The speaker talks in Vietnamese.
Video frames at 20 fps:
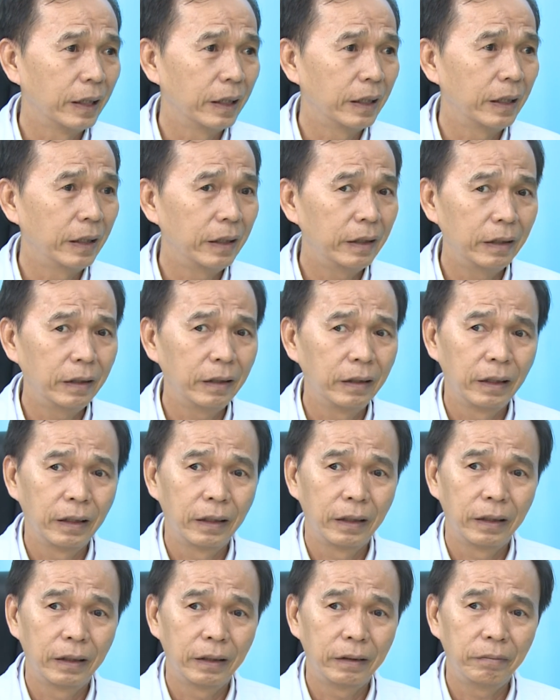Thì
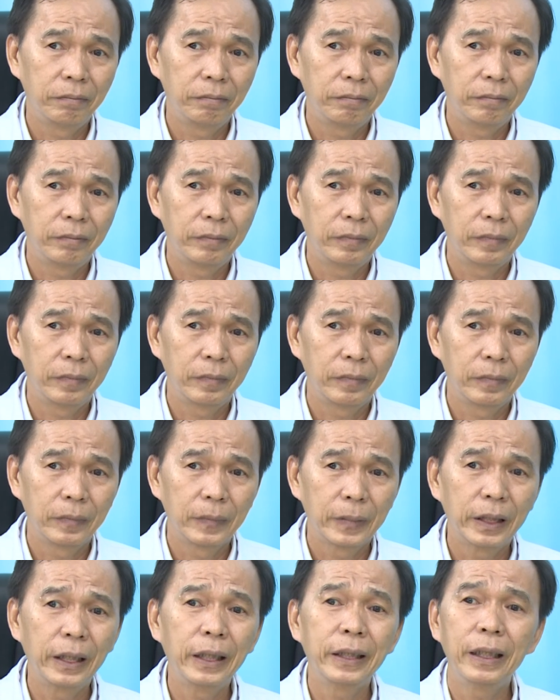um,
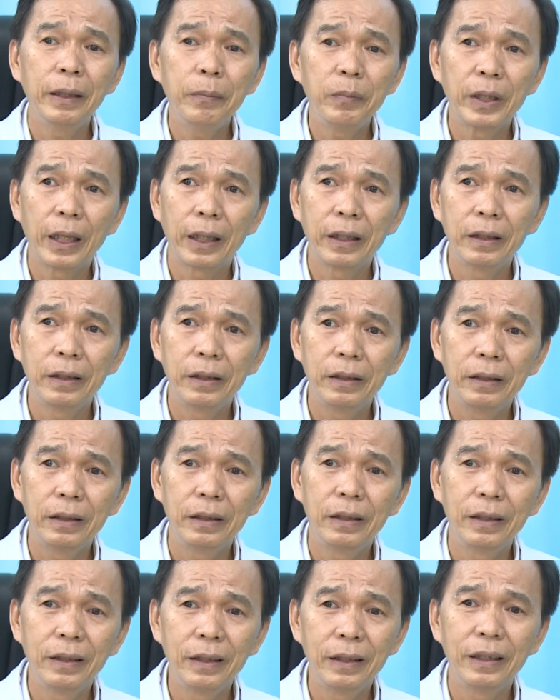khi tiếp
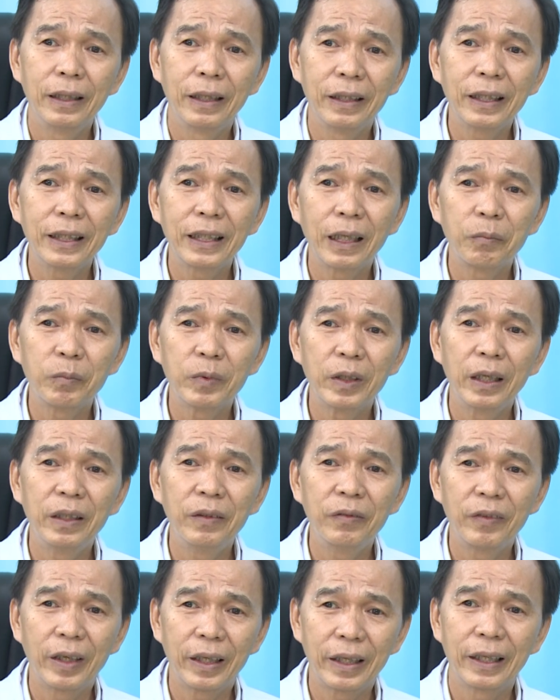nhận những cái thông
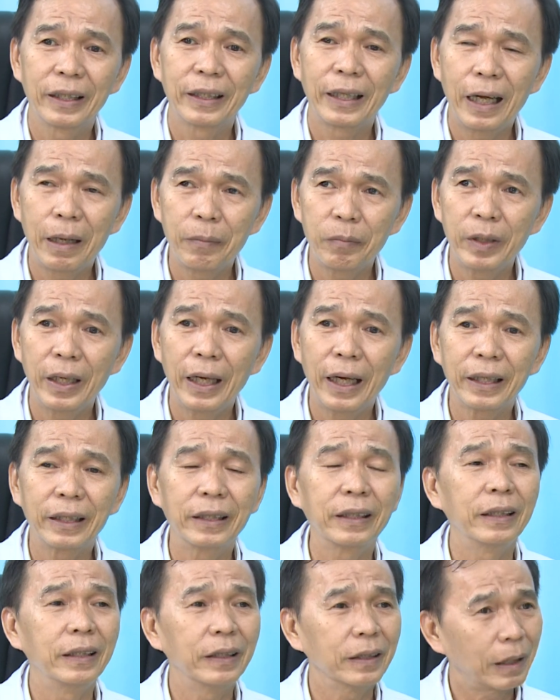tin và tham gia
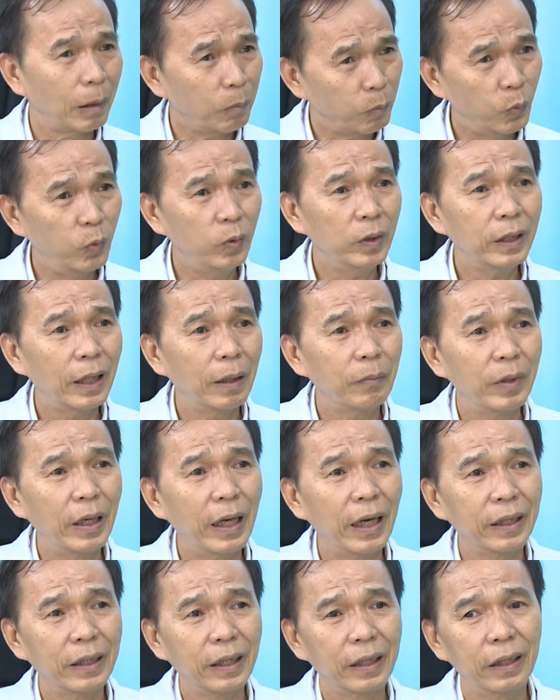được tập huấn tham
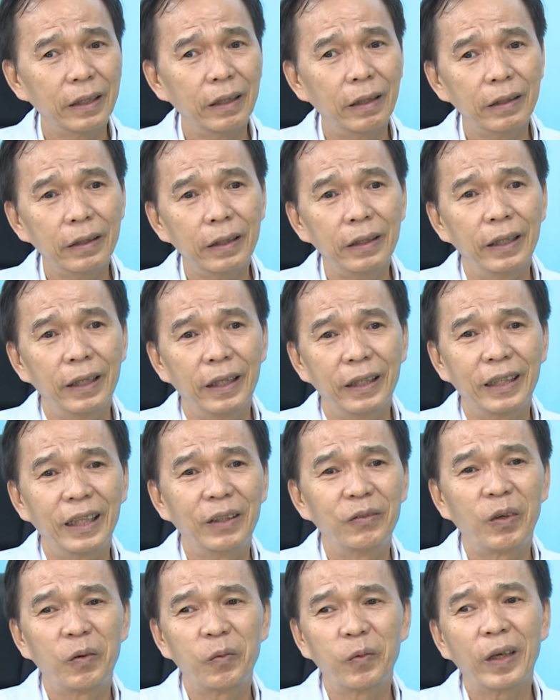gia về cái đó đó thì
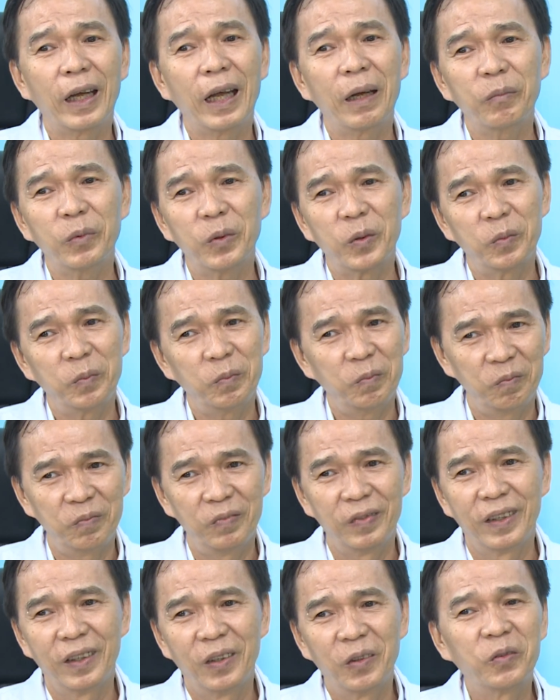phòng khám cũng
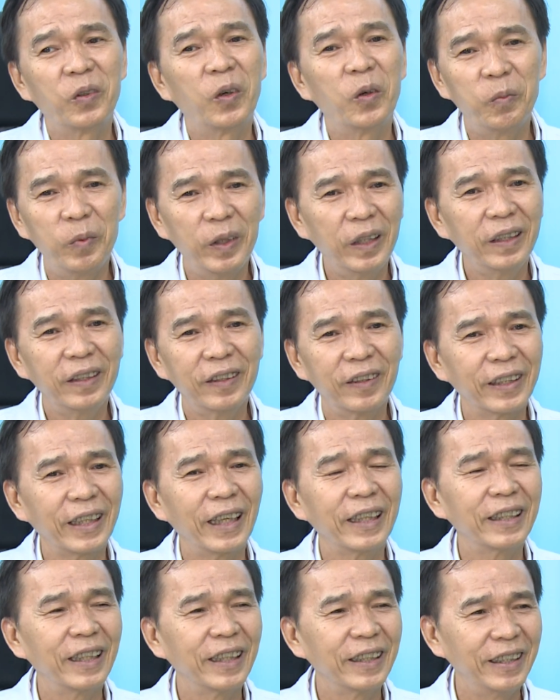phổ biến cho
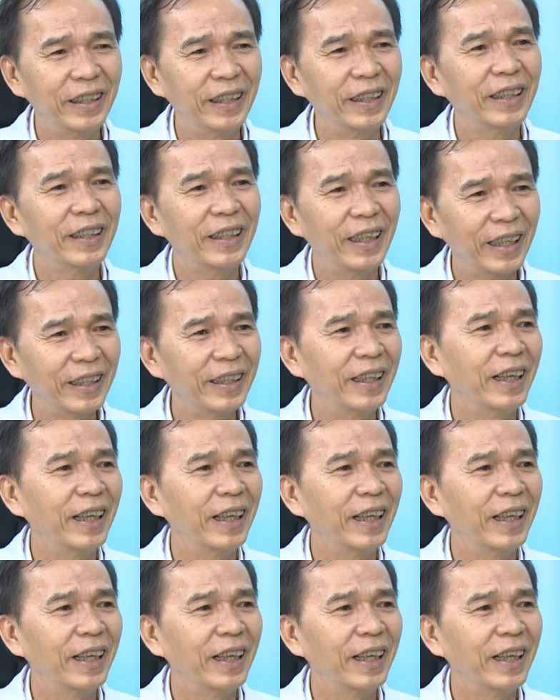các nhân viên đây